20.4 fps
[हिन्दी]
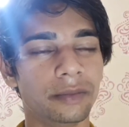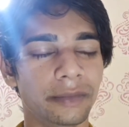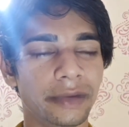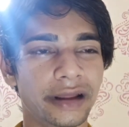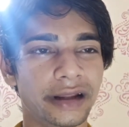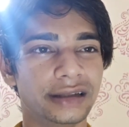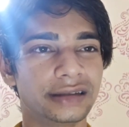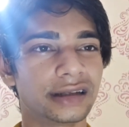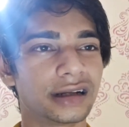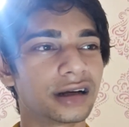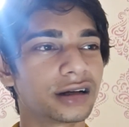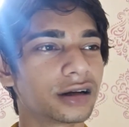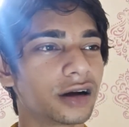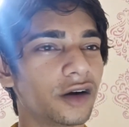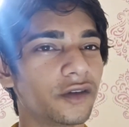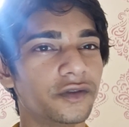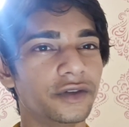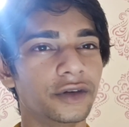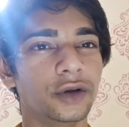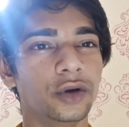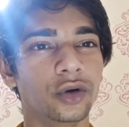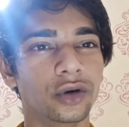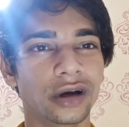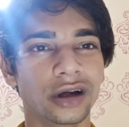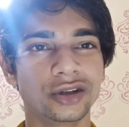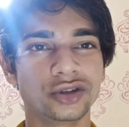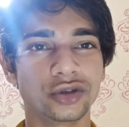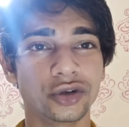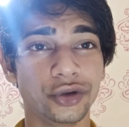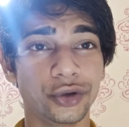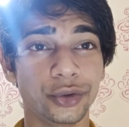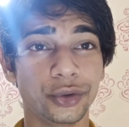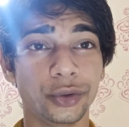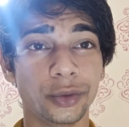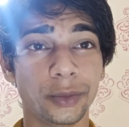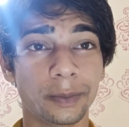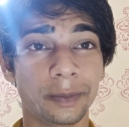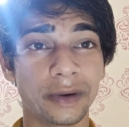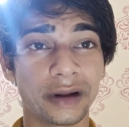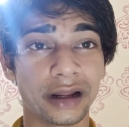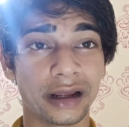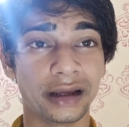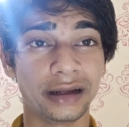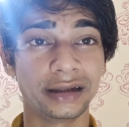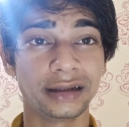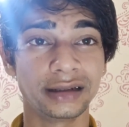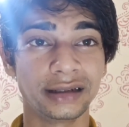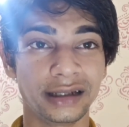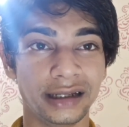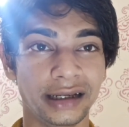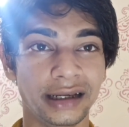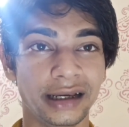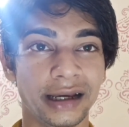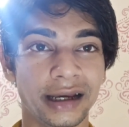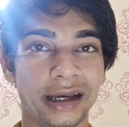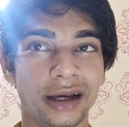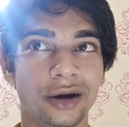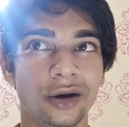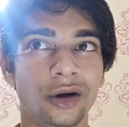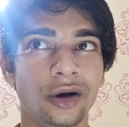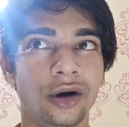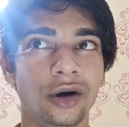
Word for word: मेरे तरह काफ़ी लोग हैं जो यूट्यूब पर हैं ठीक है